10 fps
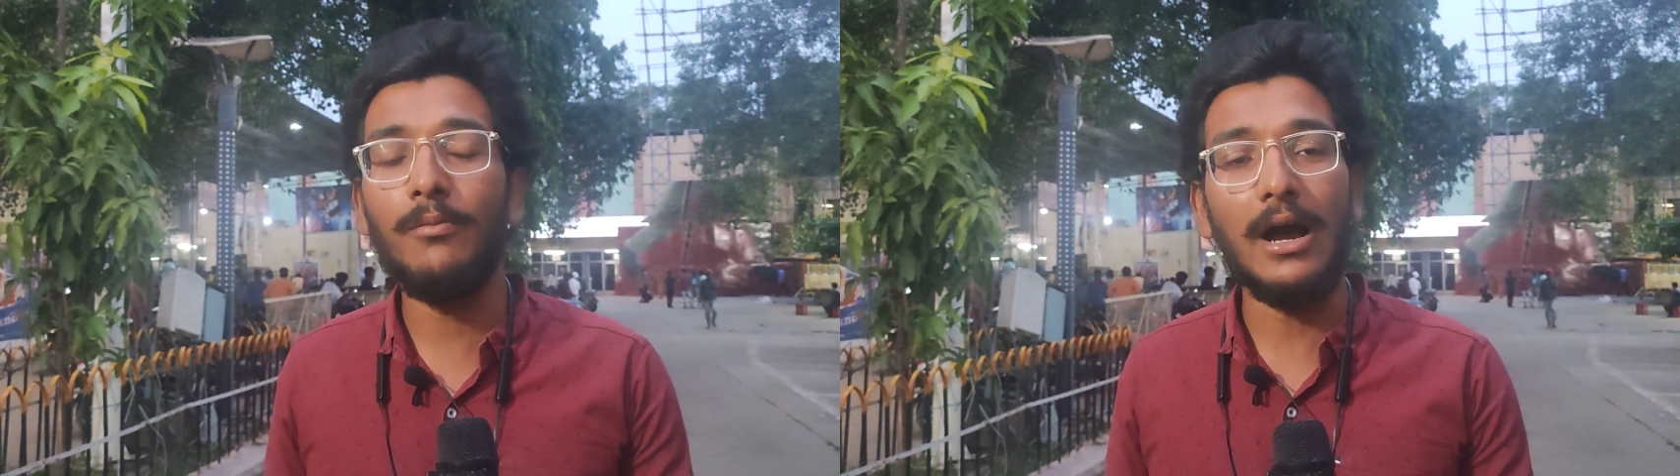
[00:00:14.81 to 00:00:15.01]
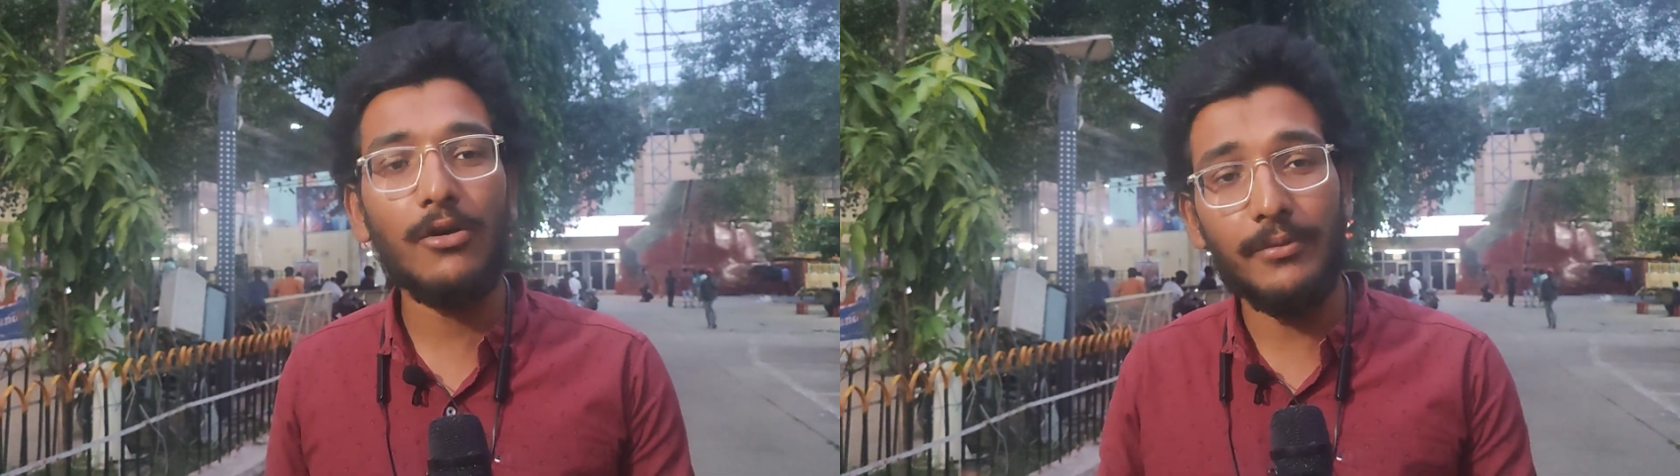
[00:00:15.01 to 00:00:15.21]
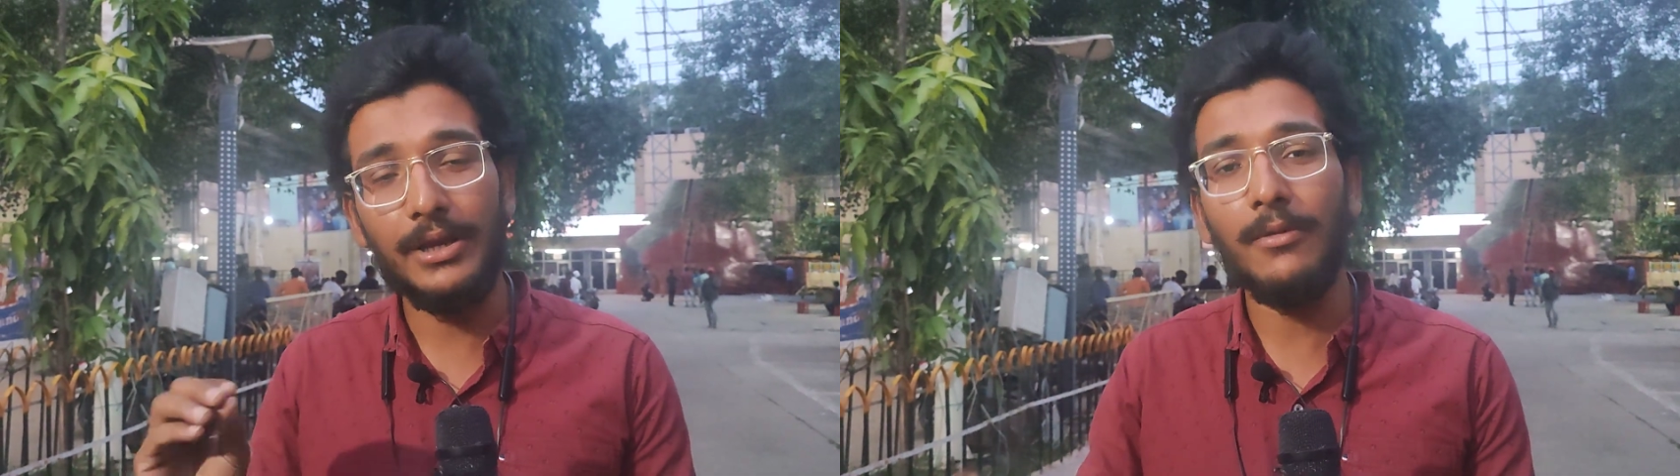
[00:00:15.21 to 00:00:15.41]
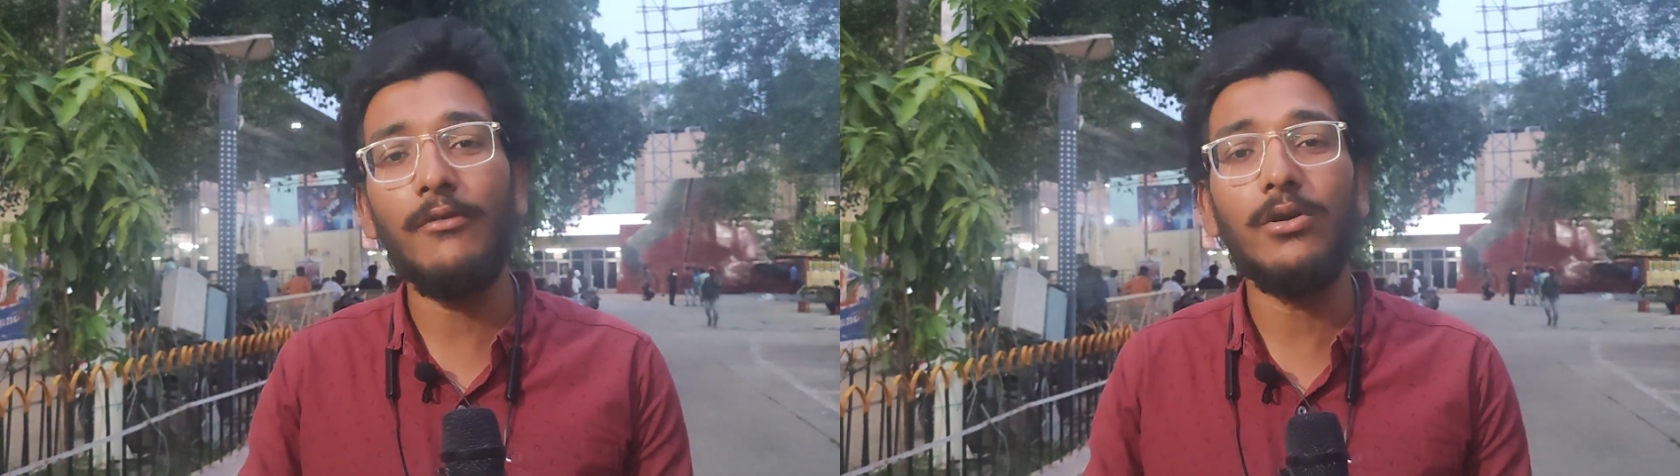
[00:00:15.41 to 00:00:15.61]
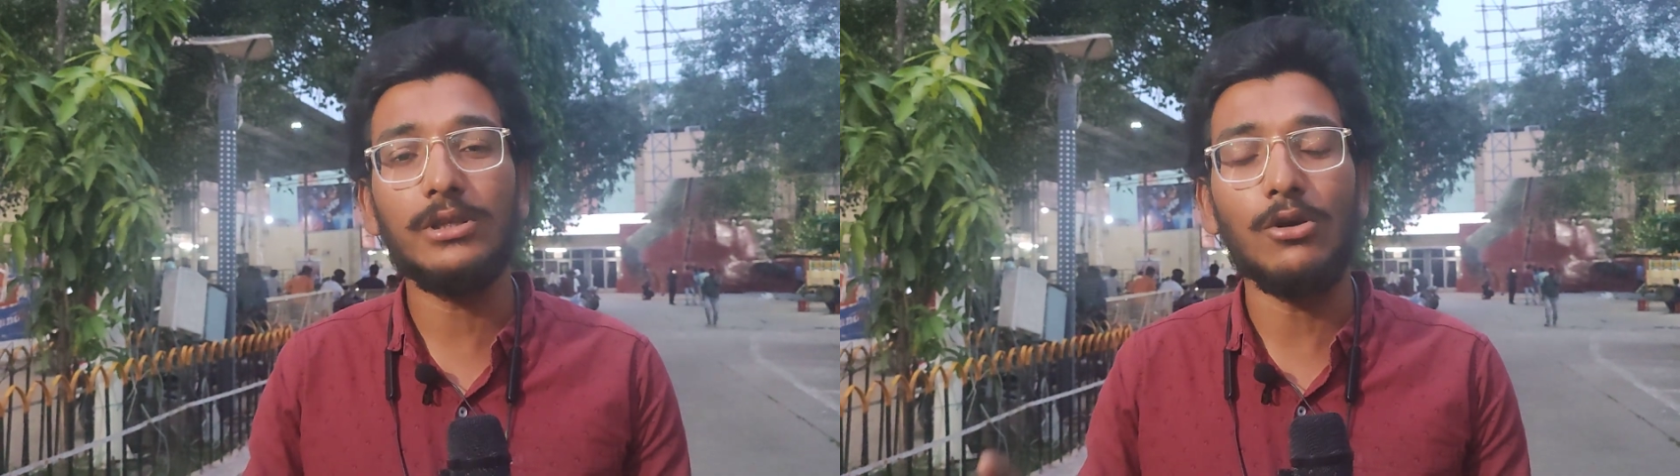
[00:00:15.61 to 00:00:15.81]
మాకు మినిమం
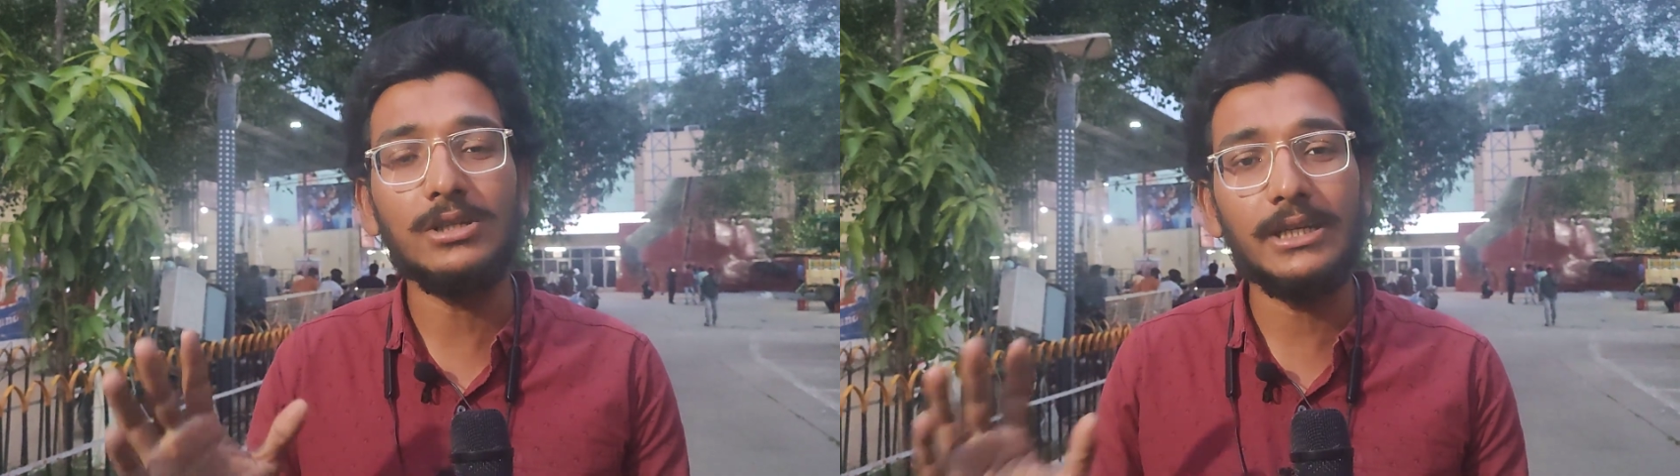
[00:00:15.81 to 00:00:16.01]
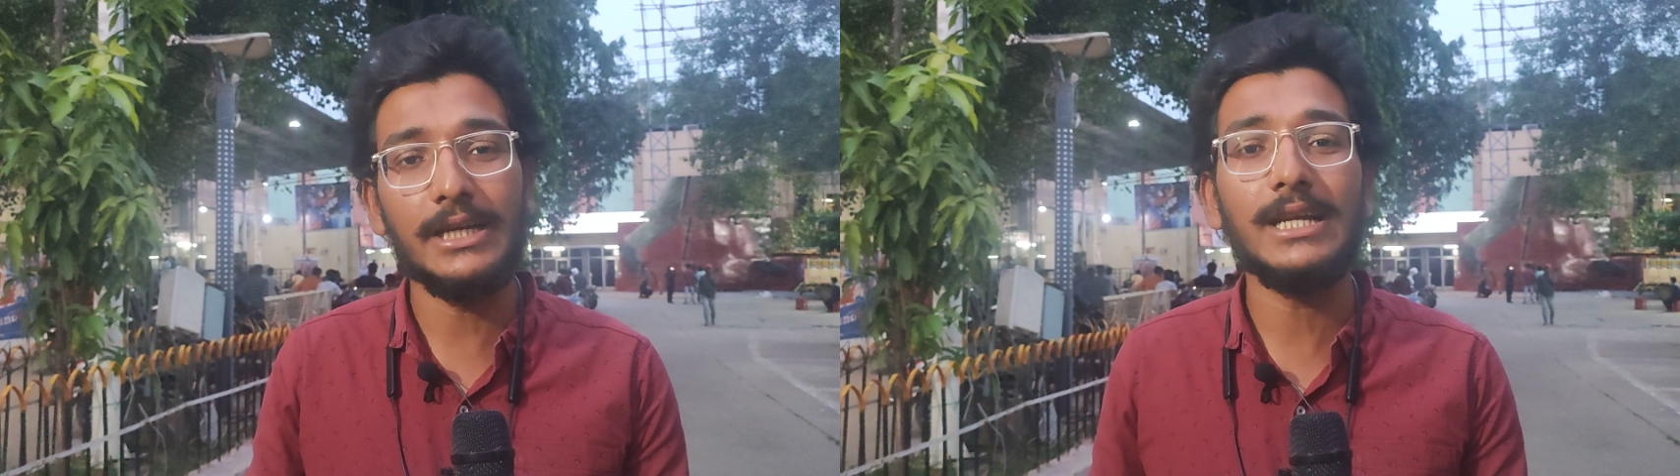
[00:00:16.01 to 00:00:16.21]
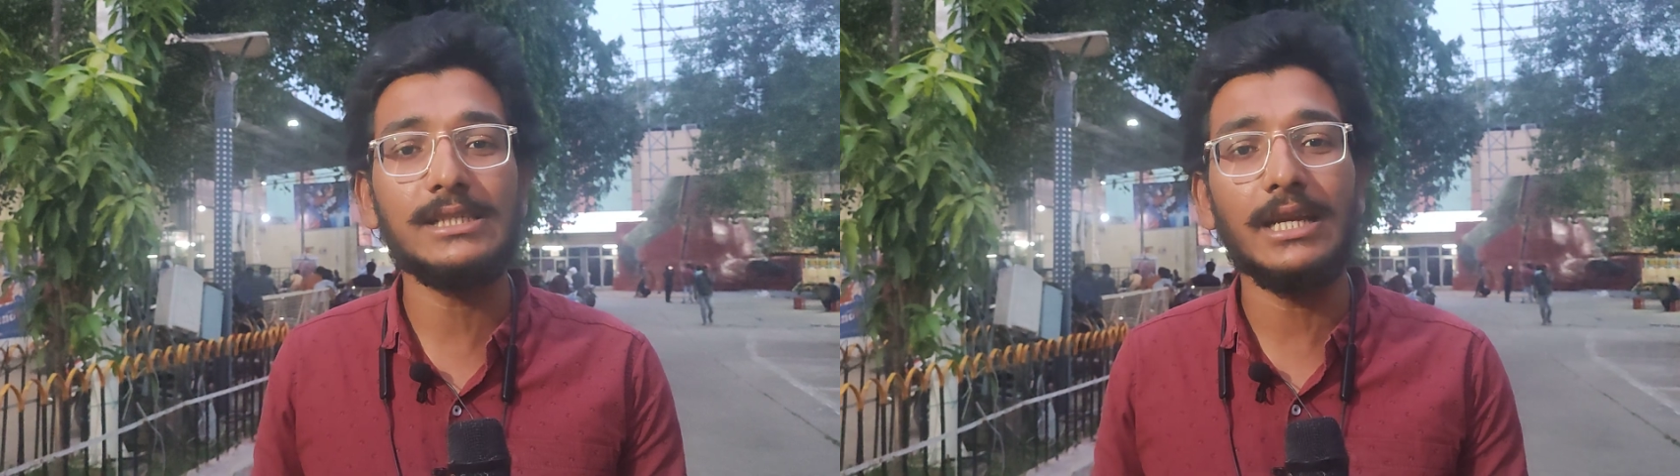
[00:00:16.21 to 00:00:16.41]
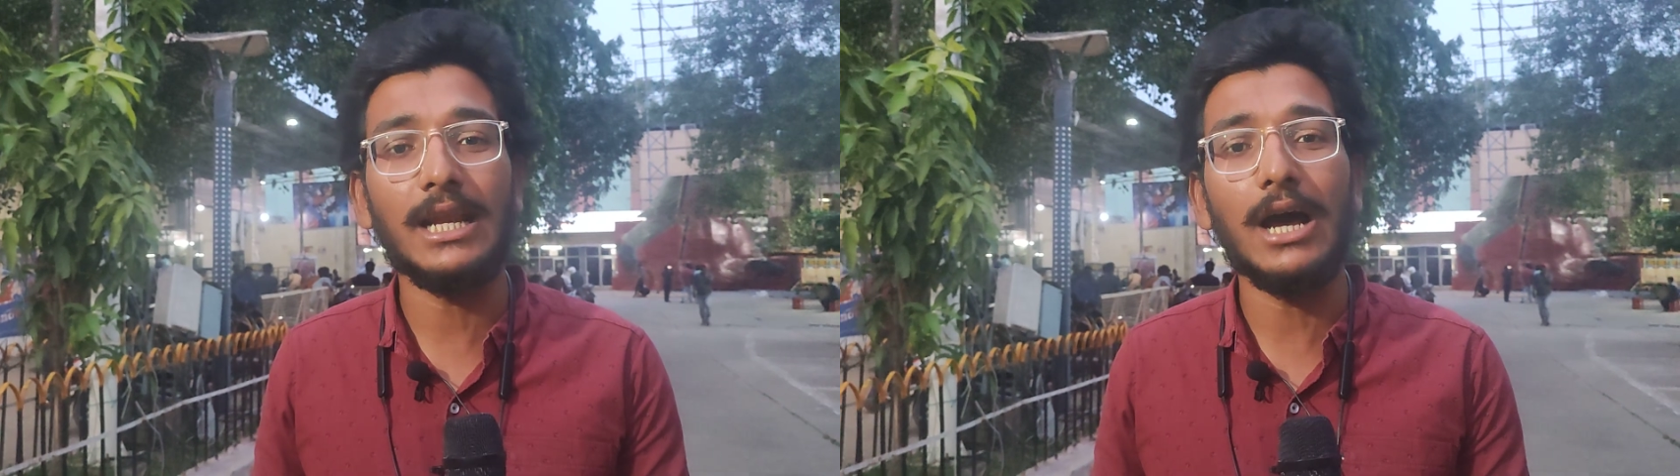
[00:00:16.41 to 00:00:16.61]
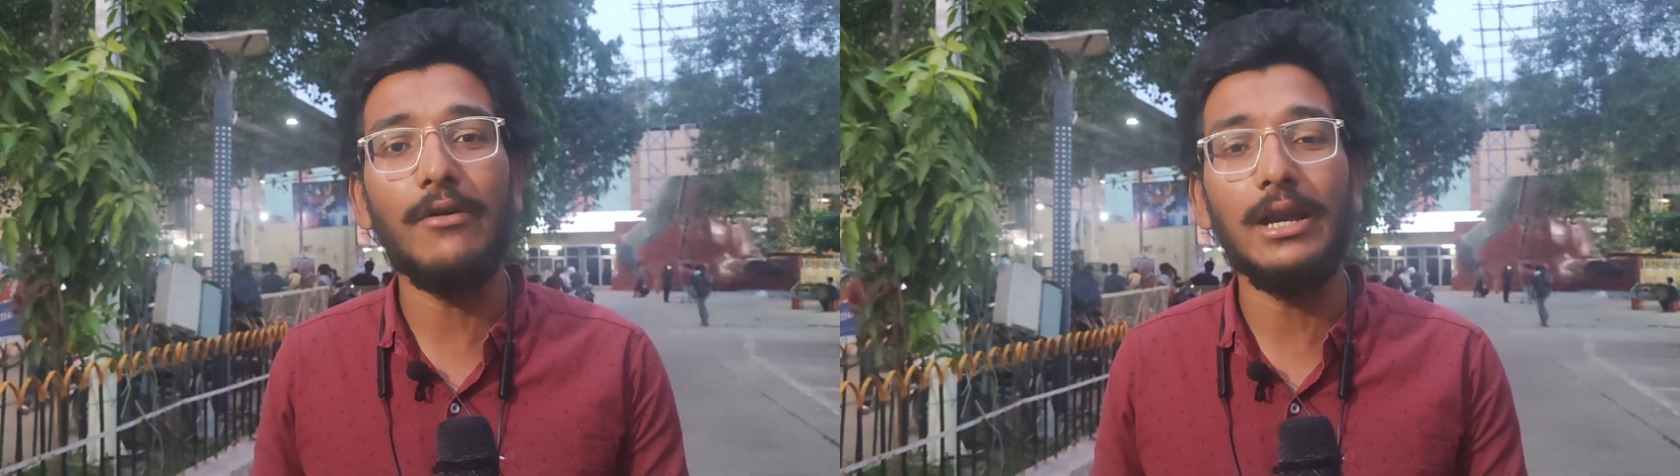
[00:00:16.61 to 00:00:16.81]
ఒక థౌజండ్ థియేటర్స్ అన్న
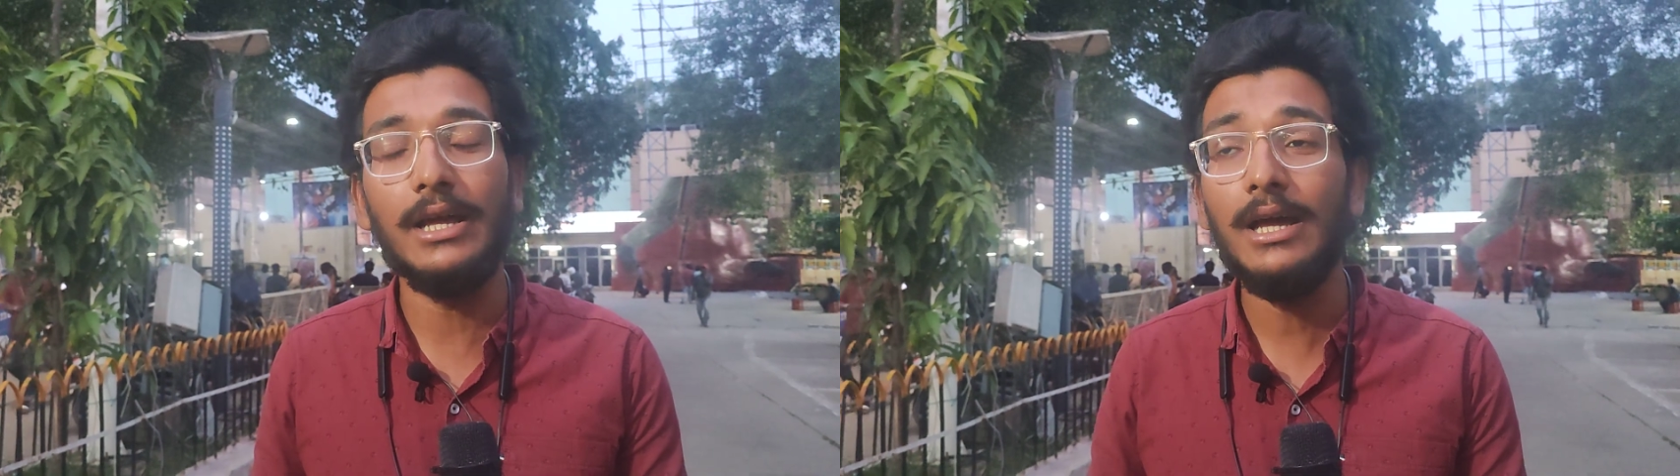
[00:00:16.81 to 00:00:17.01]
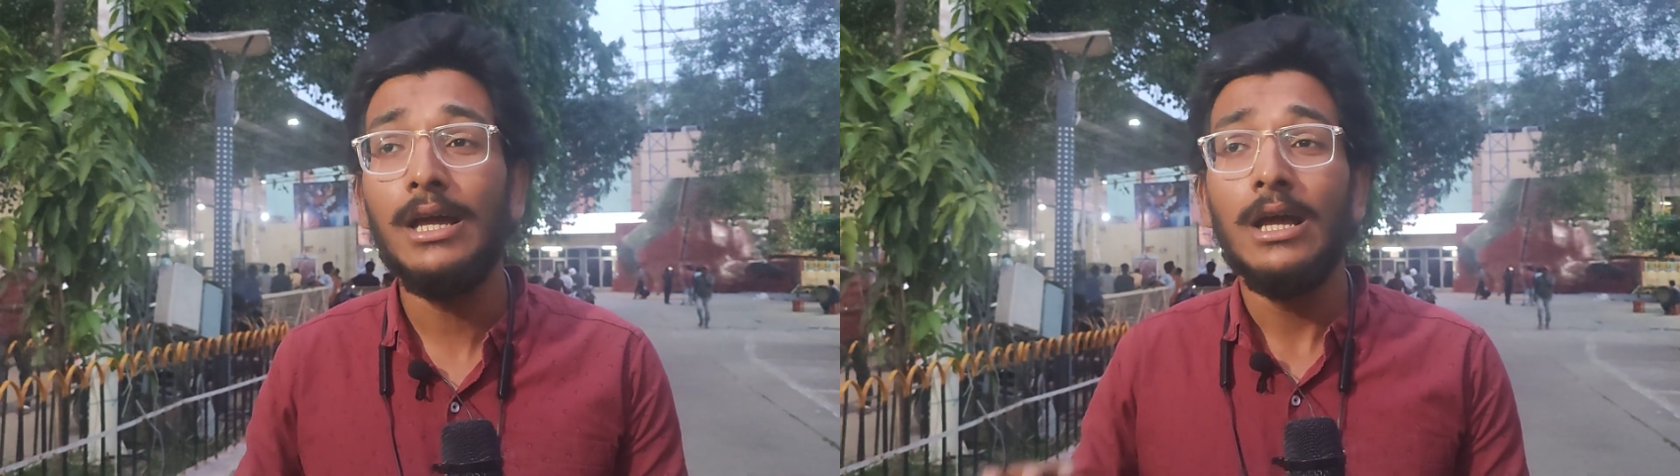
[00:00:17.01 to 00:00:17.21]
రావాలి